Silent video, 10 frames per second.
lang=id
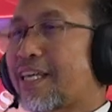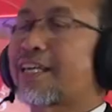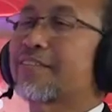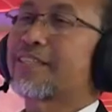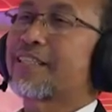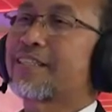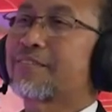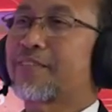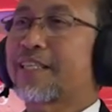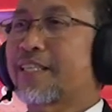Ya kalau
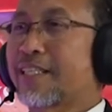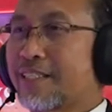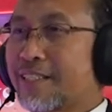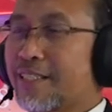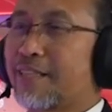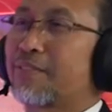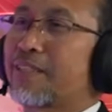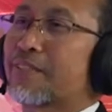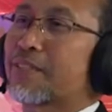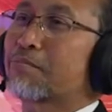jadi PNS nggak
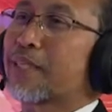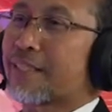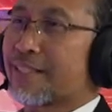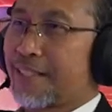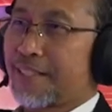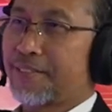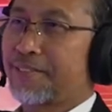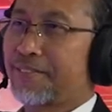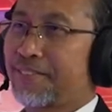boleh masuk partai.